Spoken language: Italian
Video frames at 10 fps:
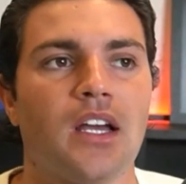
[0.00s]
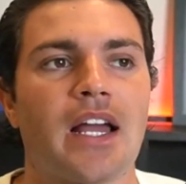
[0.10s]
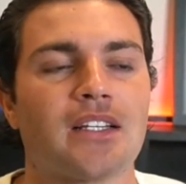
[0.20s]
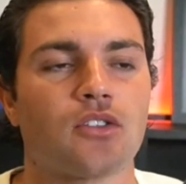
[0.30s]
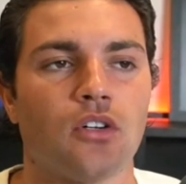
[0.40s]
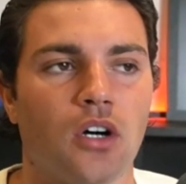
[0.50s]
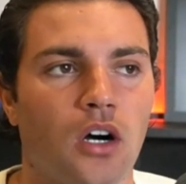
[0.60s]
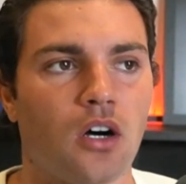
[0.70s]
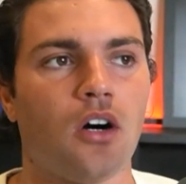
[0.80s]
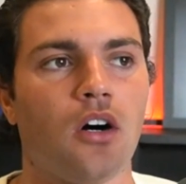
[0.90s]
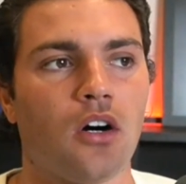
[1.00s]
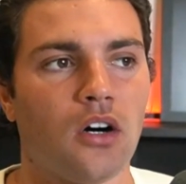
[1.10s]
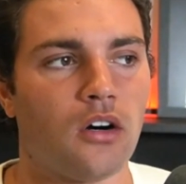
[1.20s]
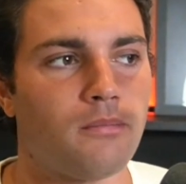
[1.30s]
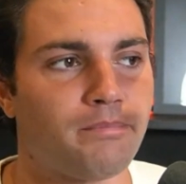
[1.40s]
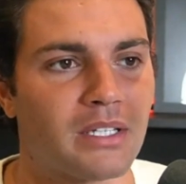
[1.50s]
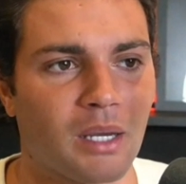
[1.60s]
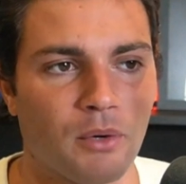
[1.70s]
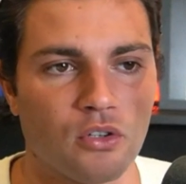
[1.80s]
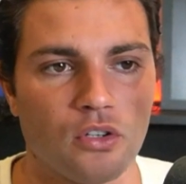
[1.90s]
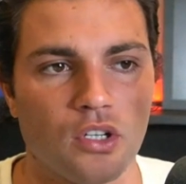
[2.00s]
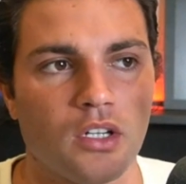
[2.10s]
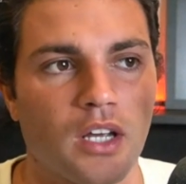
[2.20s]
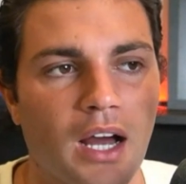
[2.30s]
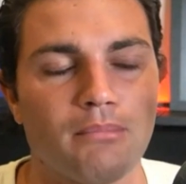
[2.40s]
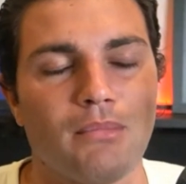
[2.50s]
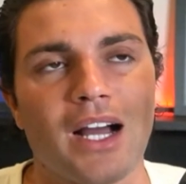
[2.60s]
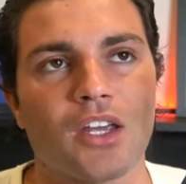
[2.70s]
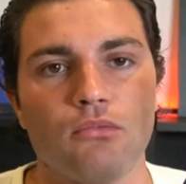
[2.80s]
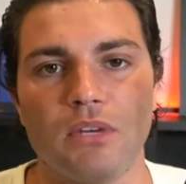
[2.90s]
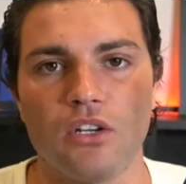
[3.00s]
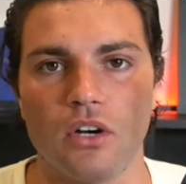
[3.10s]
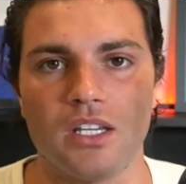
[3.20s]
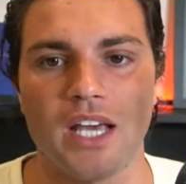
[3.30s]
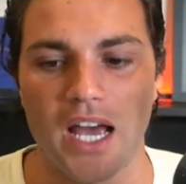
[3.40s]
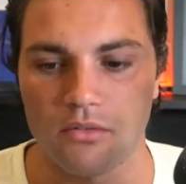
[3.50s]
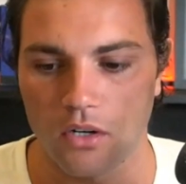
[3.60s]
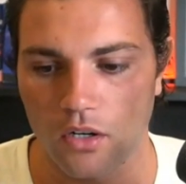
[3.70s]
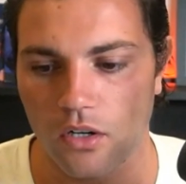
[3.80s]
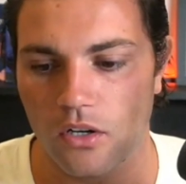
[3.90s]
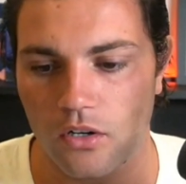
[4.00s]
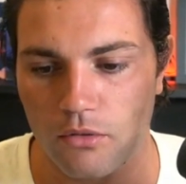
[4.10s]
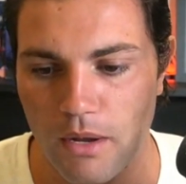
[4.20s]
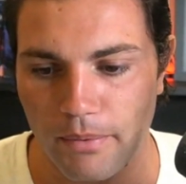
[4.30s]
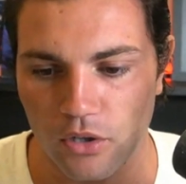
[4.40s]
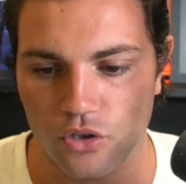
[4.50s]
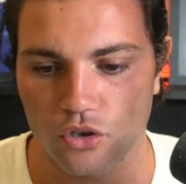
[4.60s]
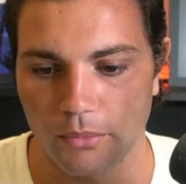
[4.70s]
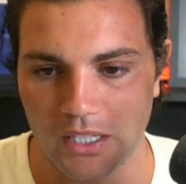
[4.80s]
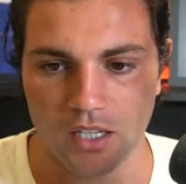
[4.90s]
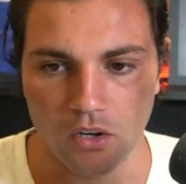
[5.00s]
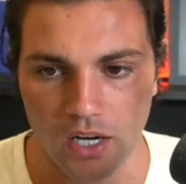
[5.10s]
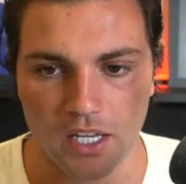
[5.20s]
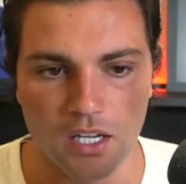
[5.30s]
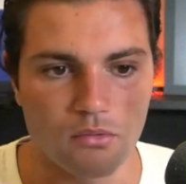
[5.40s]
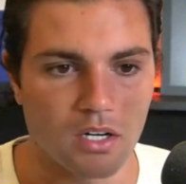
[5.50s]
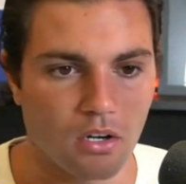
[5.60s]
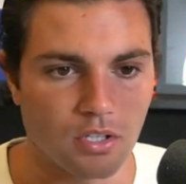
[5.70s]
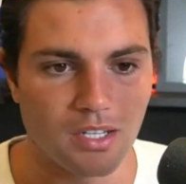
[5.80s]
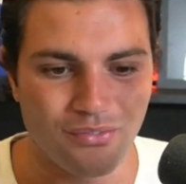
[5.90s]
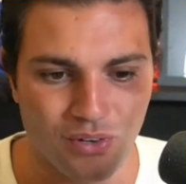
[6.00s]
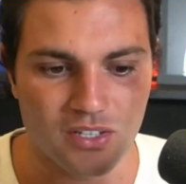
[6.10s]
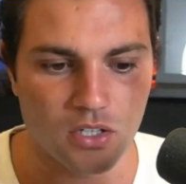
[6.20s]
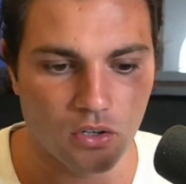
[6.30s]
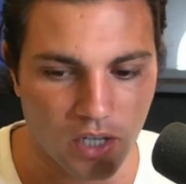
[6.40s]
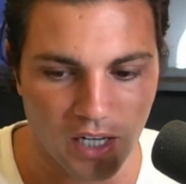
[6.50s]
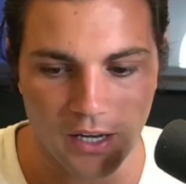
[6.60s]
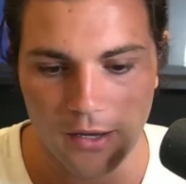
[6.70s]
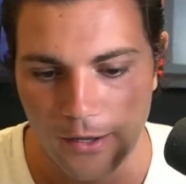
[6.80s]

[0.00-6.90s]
cazzo, ho un patrimonio di, ma anche un milione di euro, come posso metterlo anche in qualcosa di fisico che...